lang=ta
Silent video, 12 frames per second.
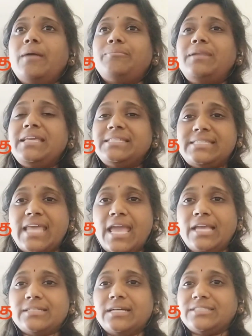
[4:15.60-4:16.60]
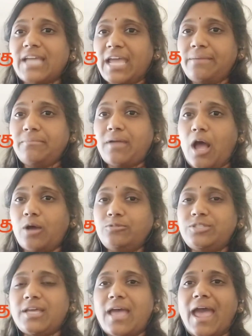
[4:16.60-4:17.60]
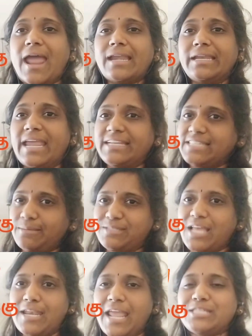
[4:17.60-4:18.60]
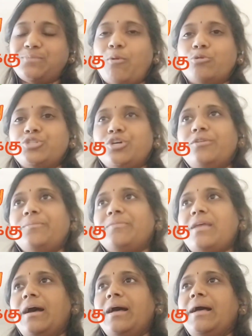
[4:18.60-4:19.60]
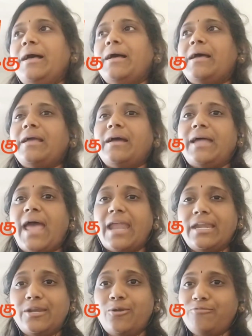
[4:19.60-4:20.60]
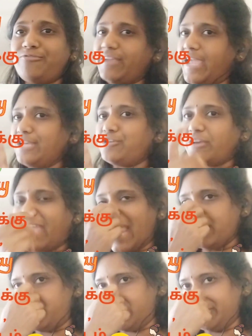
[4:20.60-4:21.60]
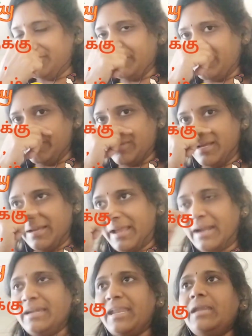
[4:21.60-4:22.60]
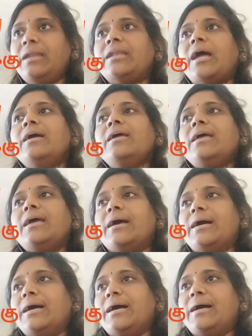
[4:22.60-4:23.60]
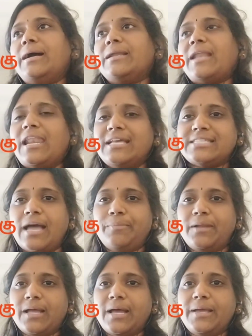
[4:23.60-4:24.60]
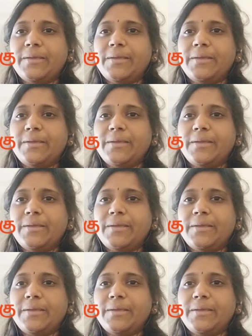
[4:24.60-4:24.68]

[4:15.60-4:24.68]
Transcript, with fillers: ப்ளீஸ் டேக் டைம் அவுட் அண்ட் கெட் சம் சன் எக்ஸ்போஷர் அண்ட் டோன்ட் ஃபர்கெட் யுவர் கால்சியம் கண்டென்ட் நல்லா சாப்பிடுங்க